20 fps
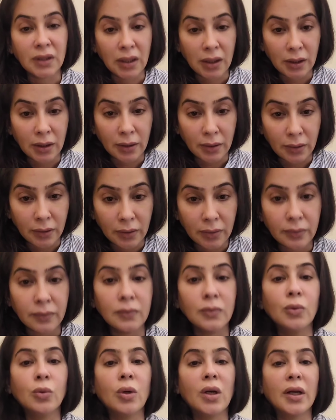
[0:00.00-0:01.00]
நான்
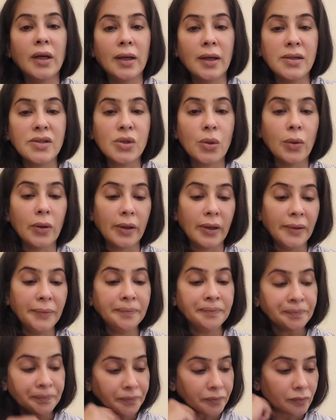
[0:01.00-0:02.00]
உங்களுக்கெல்லாம்
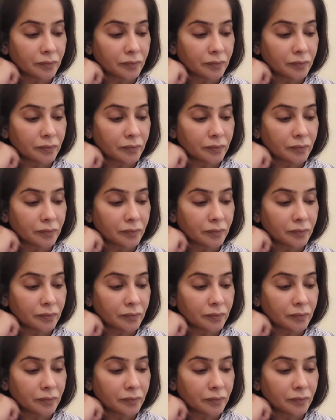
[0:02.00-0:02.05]
சொல்கிறேன்